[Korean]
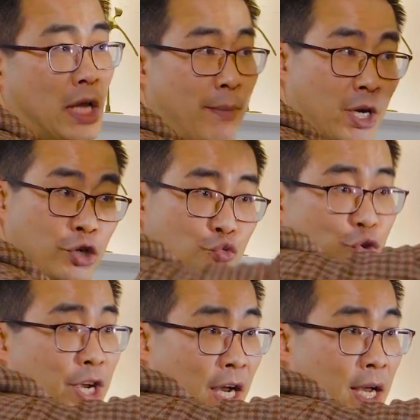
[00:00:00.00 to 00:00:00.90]
다음에 그
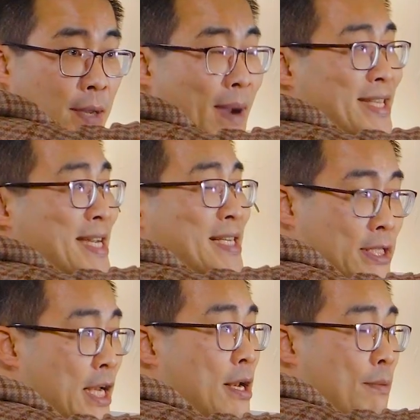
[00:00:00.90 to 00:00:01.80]
위가 마찰을
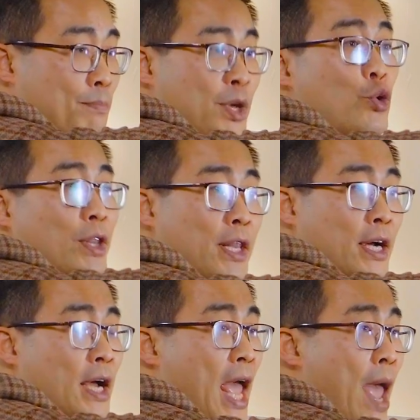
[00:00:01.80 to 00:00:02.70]
제일 필요한
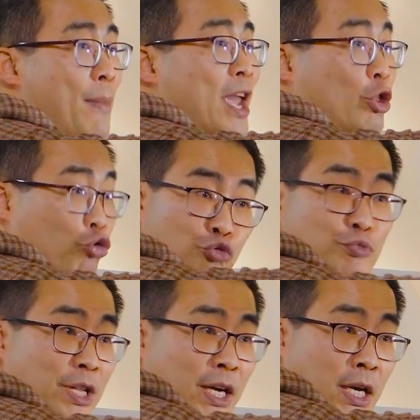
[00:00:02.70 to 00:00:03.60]
데가 엠에이
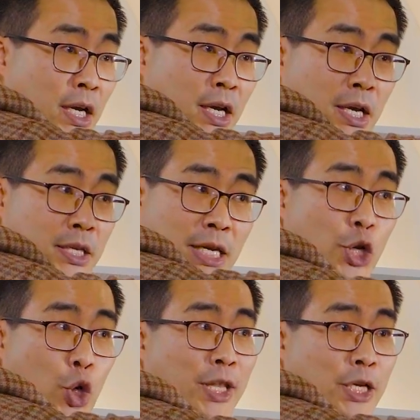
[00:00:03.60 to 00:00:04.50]
투입니다 자,
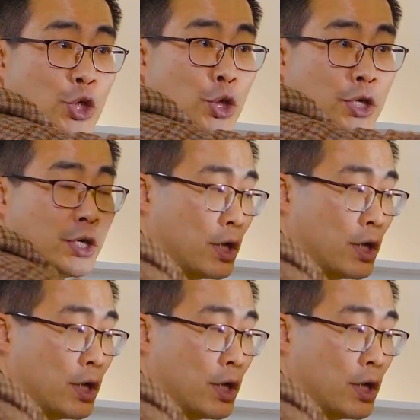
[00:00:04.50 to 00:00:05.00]
이렇게 돼 있어요.